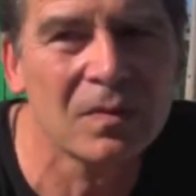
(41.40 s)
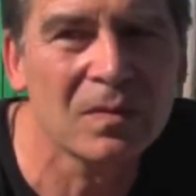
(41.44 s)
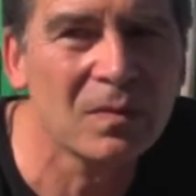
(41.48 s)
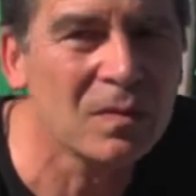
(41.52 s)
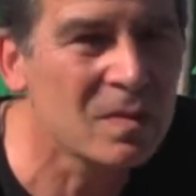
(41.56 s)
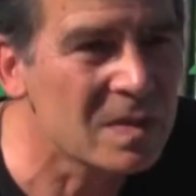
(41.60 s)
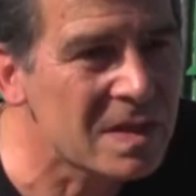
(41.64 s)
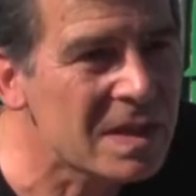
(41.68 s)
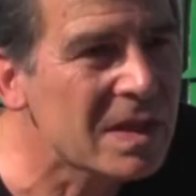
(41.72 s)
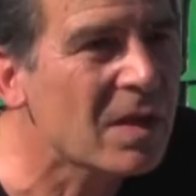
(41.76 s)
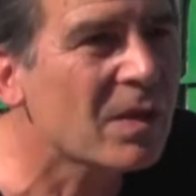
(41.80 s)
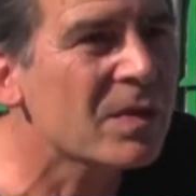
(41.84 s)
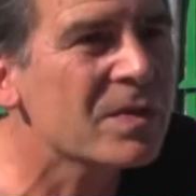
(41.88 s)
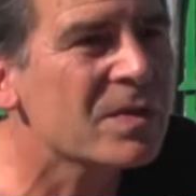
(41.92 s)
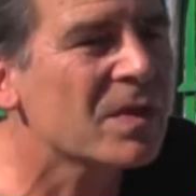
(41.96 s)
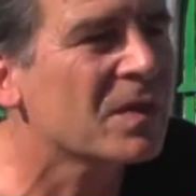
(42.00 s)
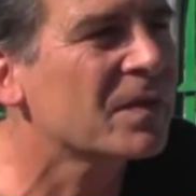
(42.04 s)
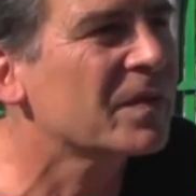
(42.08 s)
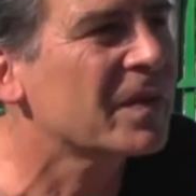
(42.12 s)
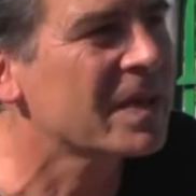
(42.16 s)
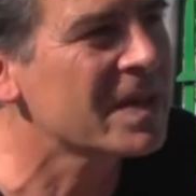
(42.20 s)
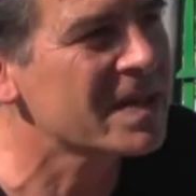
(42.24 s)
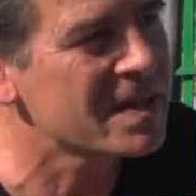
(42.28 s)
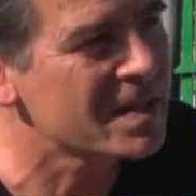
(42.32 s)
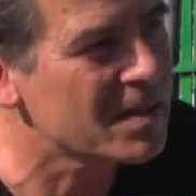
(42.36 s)
si grande
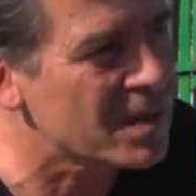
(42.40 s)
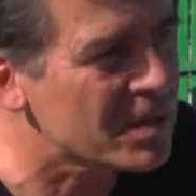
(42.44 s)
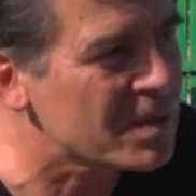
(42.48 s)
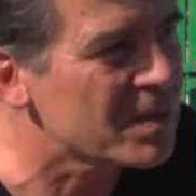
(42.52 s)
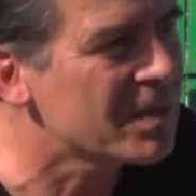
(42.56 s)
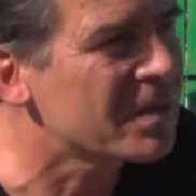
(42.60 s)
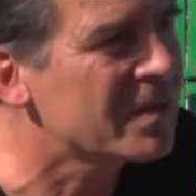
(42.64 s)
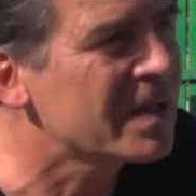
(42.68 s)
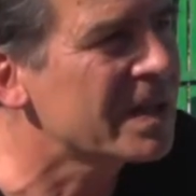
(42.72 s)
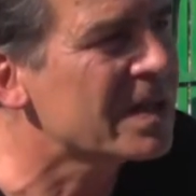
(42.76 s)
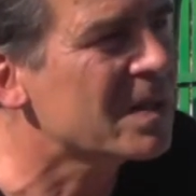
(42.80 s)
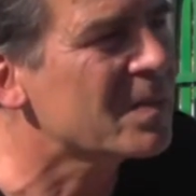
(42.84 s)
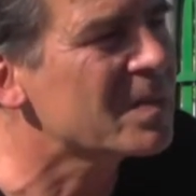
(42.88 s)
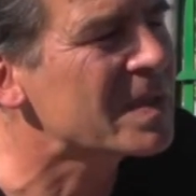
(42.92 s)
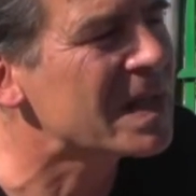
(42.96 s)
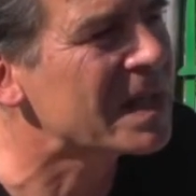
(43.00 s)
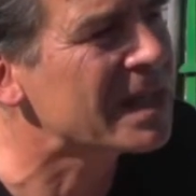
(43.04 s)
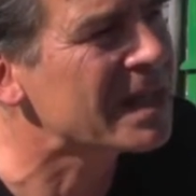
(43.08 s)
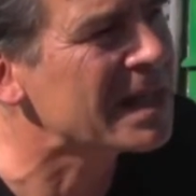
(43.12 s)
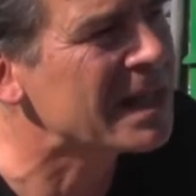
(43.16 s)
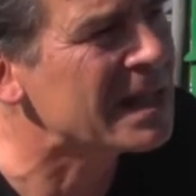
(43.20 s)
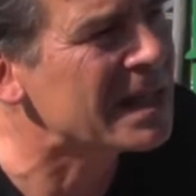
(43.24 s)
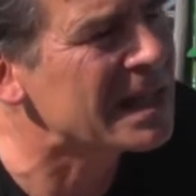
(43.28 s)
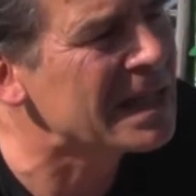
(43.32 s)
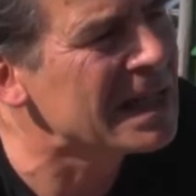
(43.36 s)
surface, dans une ville comme
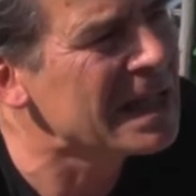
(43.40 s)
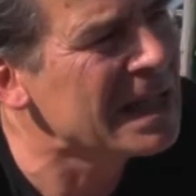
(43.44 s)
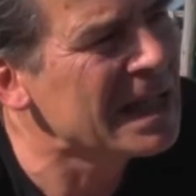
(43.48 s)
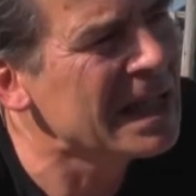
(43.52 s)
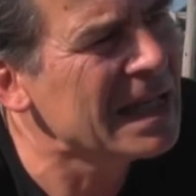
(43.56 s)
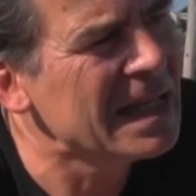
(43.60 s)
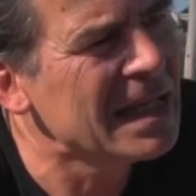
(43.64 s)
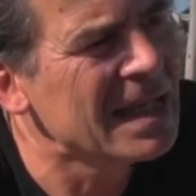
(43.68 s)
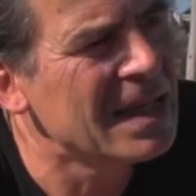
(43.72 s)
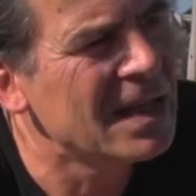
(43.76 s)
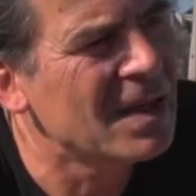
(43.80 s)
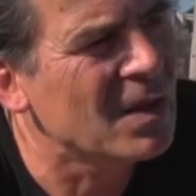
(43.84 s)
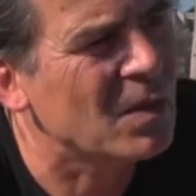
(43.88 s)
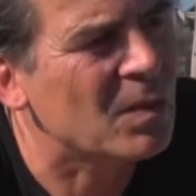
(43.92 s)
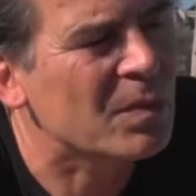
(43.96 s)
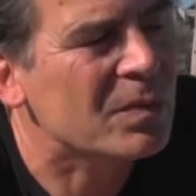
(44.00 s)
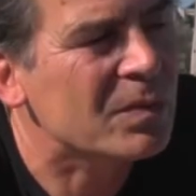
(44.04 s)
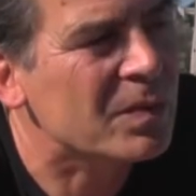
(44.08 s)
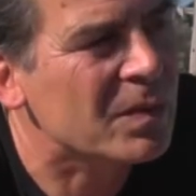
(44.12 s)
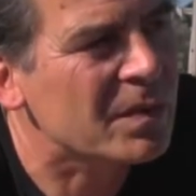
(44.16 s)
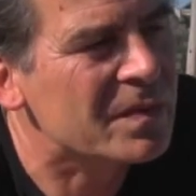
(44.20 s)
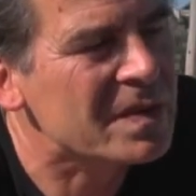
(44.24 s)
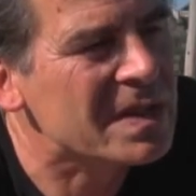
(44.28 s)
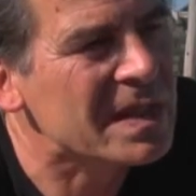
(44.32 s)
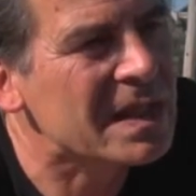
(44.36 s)
celle-là. On
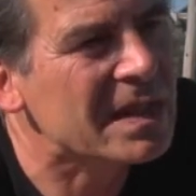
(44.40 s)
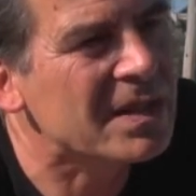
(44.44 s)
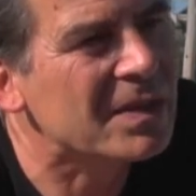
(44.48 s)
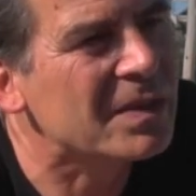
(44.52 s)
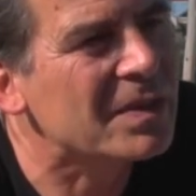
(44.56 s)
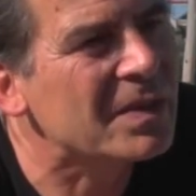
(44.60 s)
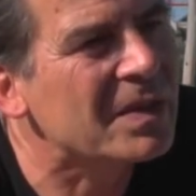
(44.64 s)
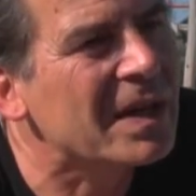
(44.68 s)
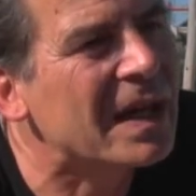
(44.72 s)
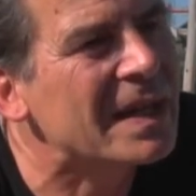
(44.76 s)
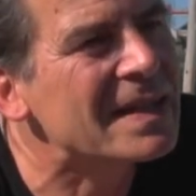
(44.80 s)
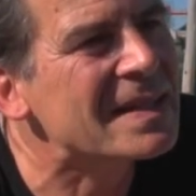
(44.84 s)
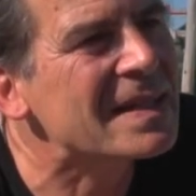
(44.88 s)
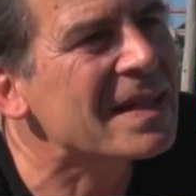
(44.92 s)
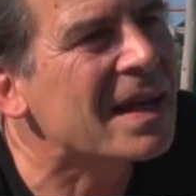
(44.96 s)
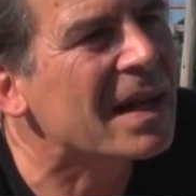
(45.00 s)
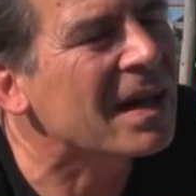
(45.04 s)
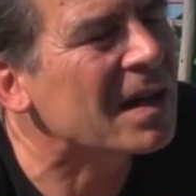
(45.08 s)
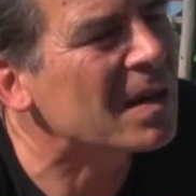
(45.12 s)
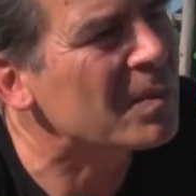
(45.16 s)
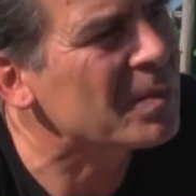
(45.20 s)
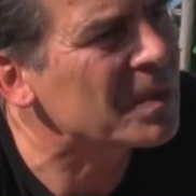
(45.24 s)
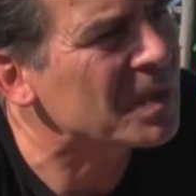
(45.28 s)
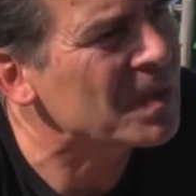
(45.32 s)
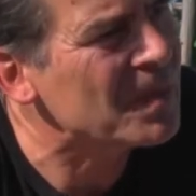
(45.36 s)
trouve ça euh, assez
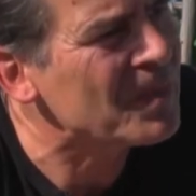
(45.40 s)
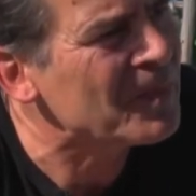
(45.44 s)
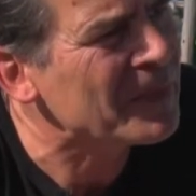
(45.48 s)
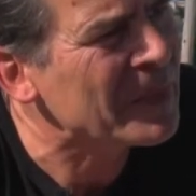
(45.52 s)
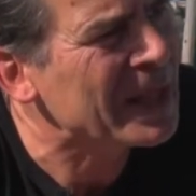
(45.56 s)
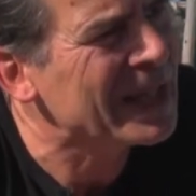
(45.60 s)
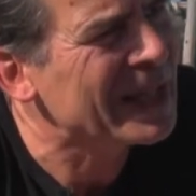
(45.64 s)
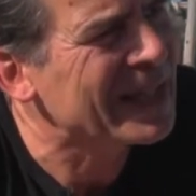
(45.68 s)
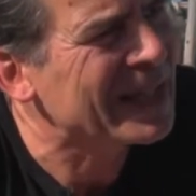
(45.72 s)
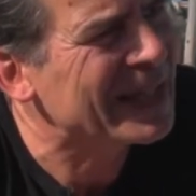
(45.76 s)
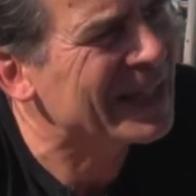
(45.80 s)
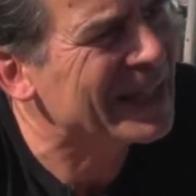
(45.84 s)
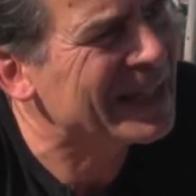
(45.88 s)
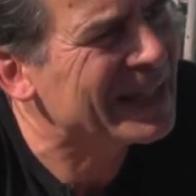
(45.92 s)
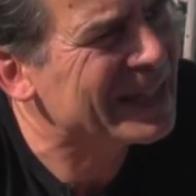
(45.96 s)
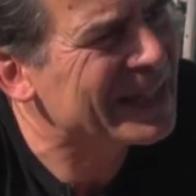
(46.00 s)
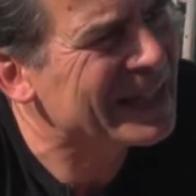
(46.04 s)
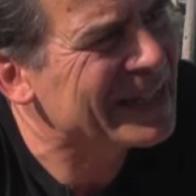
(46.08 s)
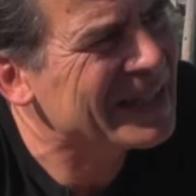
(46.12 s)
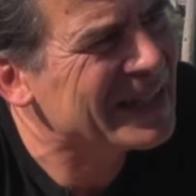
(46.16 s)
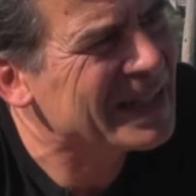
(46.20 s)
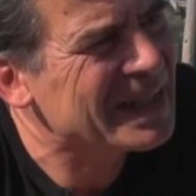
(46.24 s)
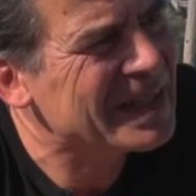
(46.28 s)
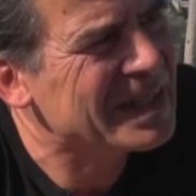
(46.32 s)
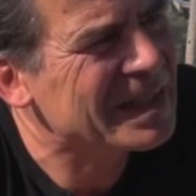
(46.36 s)
rarement.
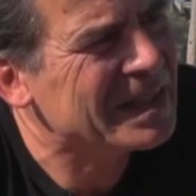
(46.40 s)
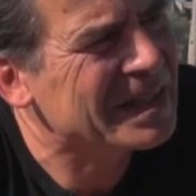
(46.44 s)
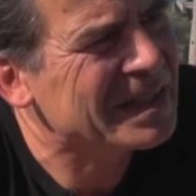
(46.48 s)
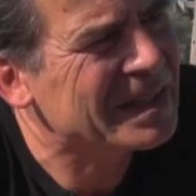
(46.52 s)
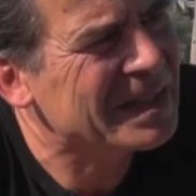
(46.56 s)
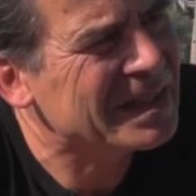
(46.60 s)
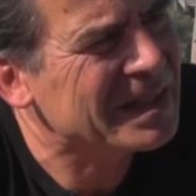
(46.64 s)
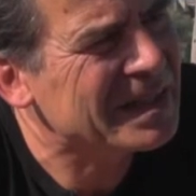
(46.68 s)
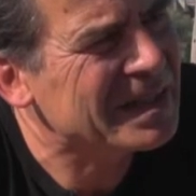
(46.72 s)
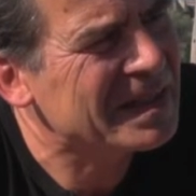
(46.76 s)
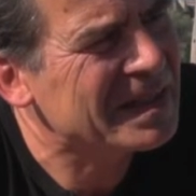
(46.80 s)
Et